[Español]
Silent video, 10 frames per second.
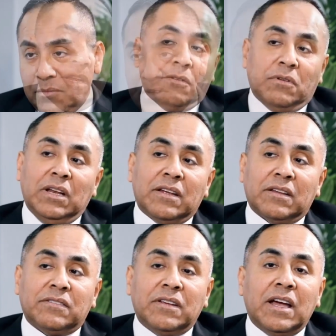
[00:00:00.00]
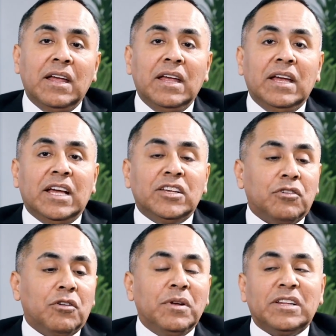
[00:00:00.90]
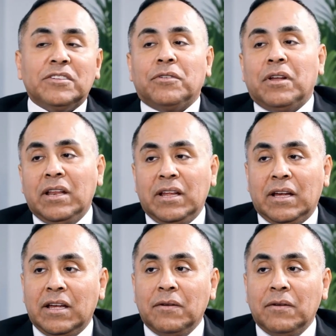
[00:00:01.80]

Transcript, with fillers: Cuando el líder decía, eso lo ve tesorería,